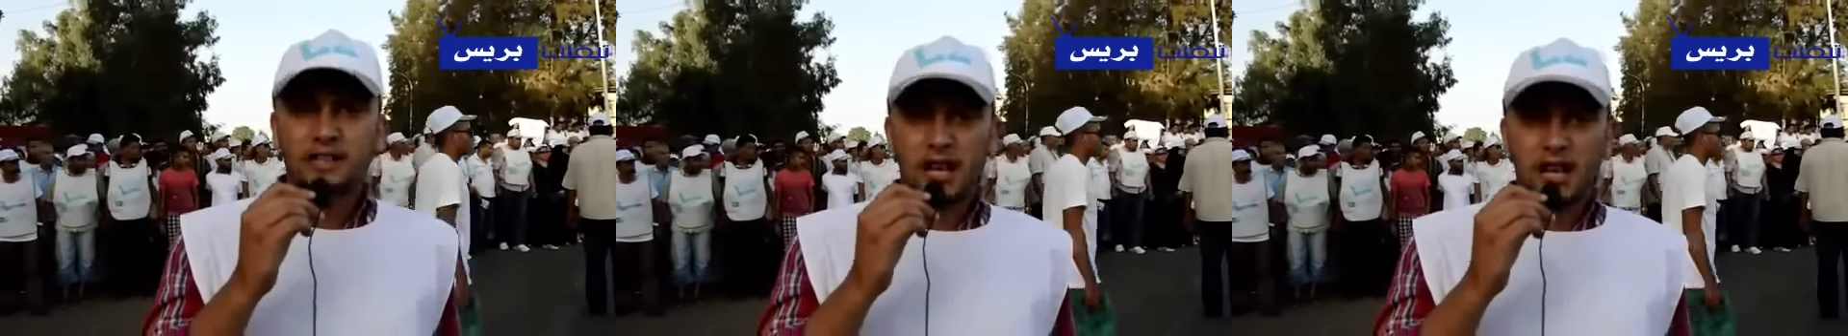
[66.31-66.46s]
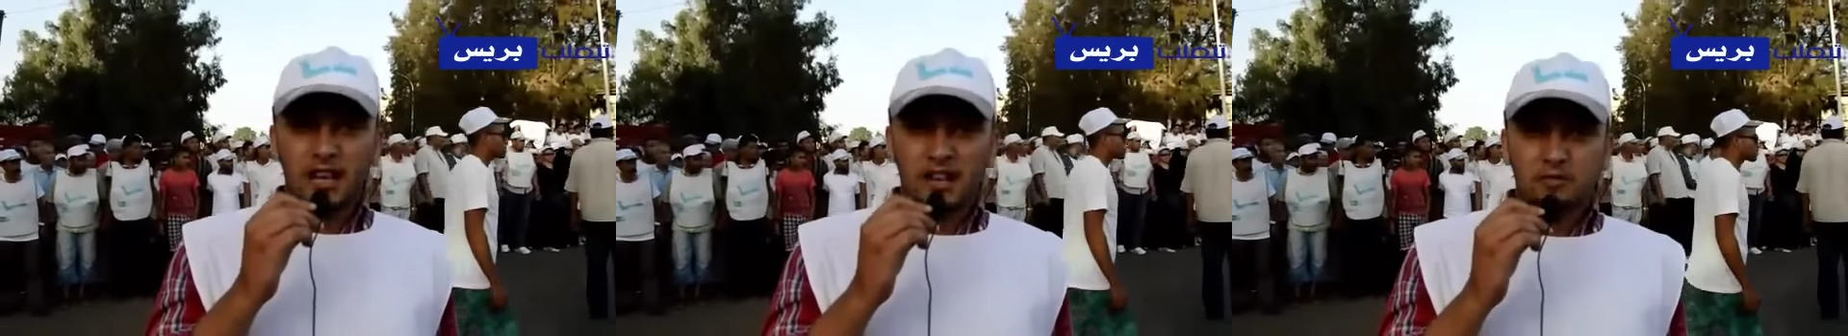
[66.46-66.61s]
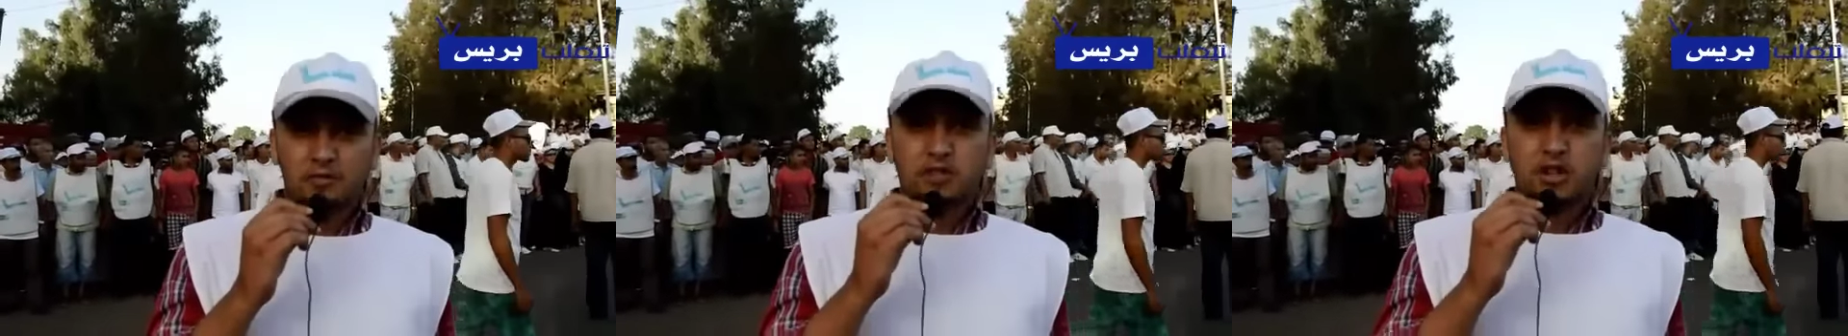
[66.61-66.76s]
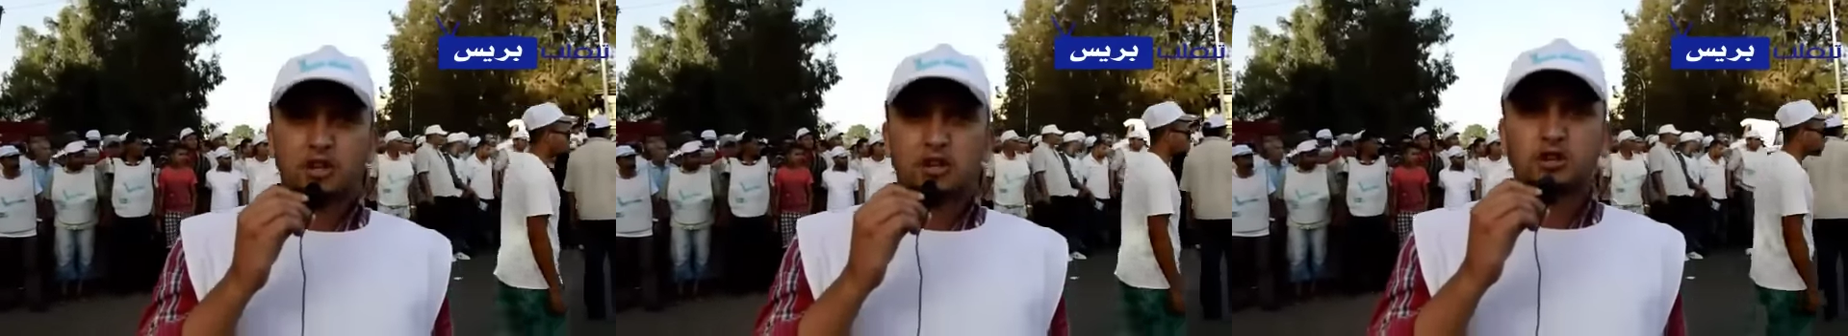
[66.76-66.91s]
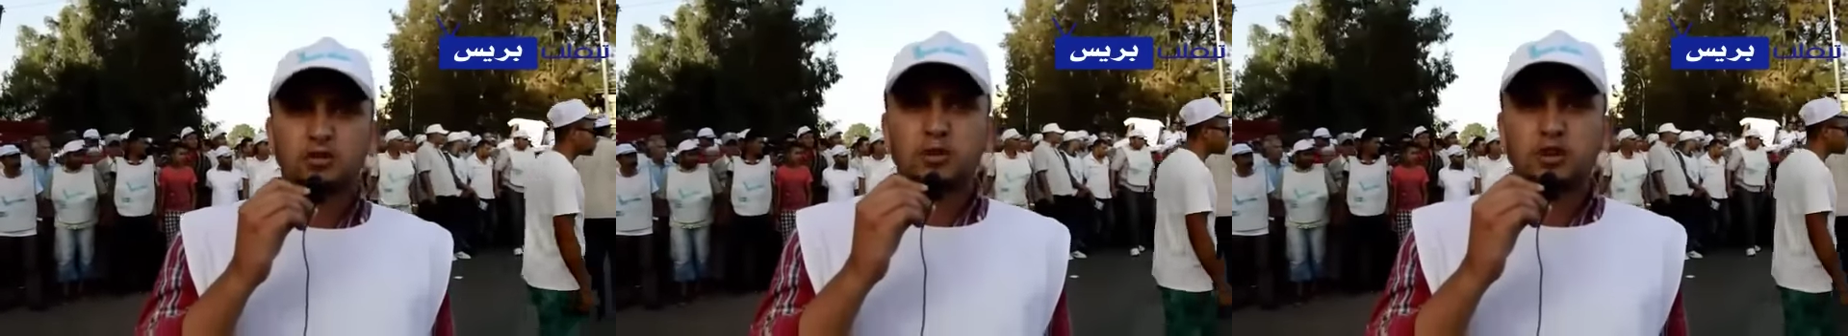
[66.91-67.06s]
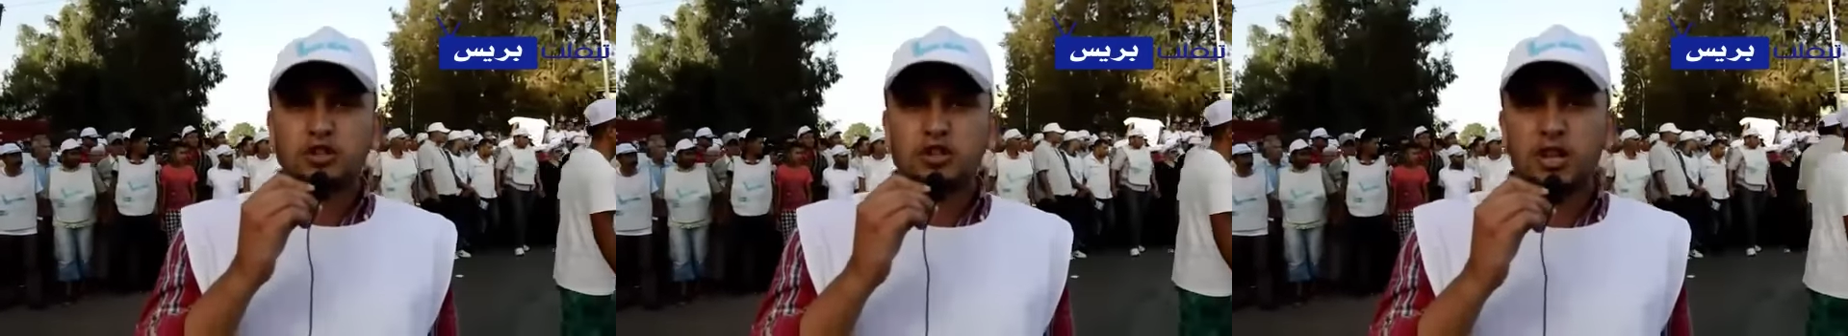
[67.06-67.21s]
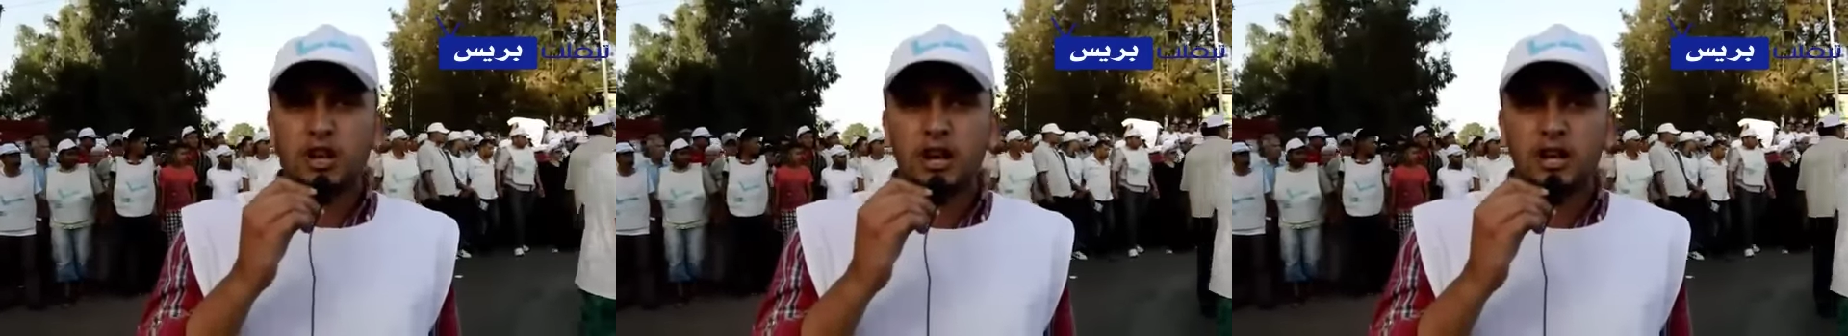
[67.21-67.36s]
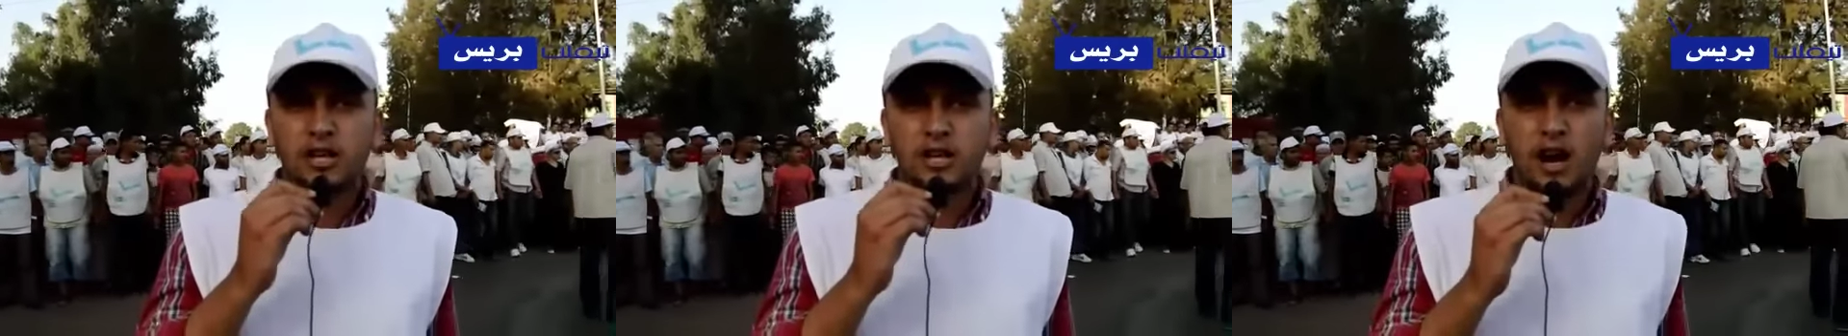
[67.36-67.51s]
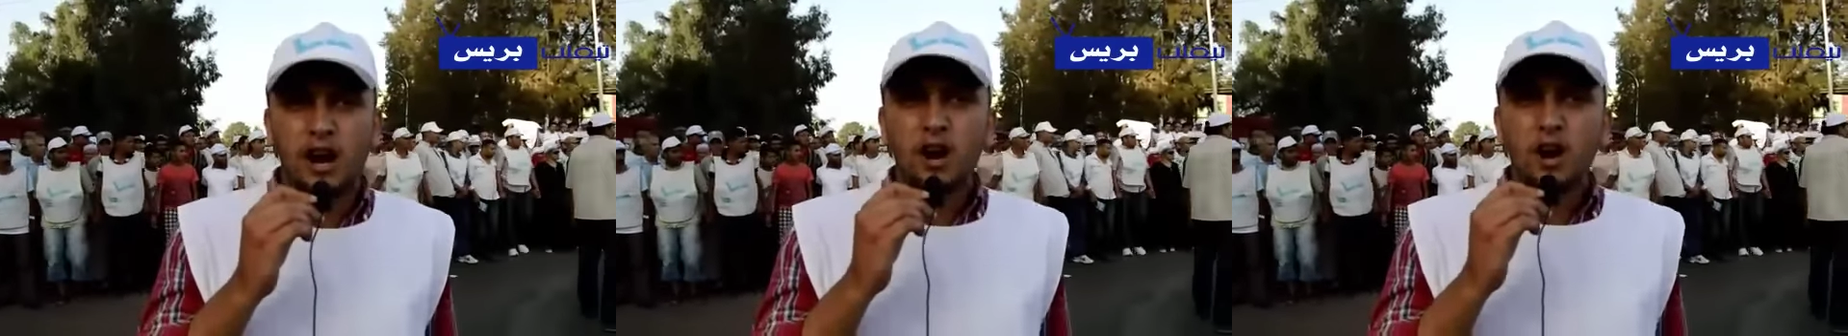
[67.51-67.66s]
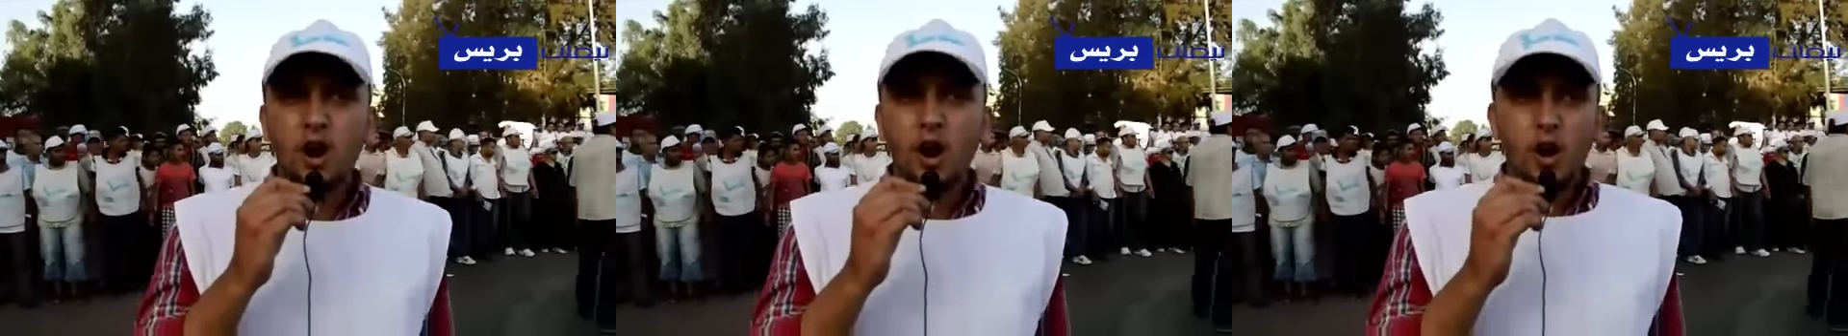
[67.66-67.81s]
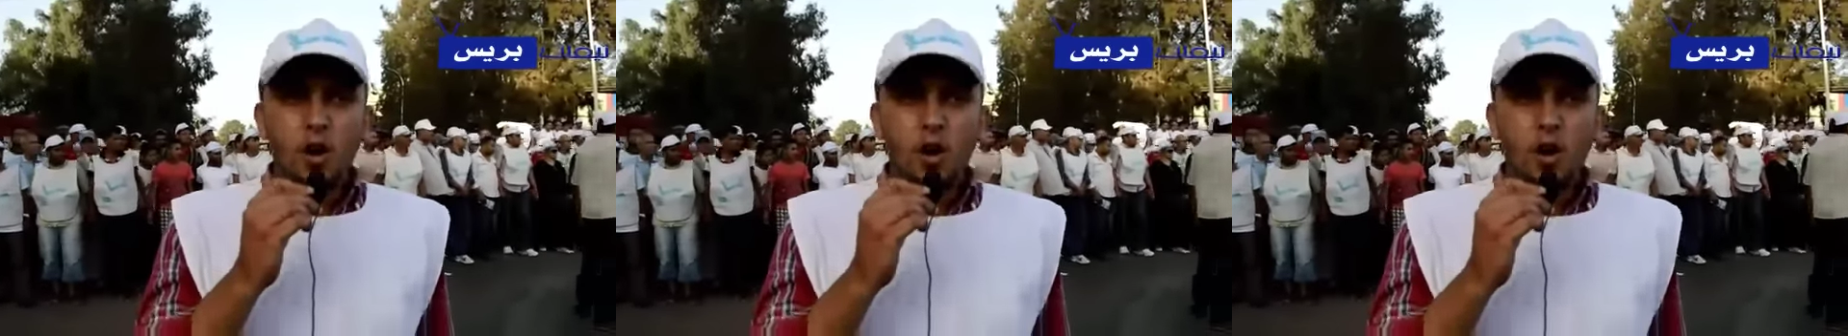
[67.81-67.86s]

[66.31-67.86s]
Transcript: كحزب التقدم والاشتراكيه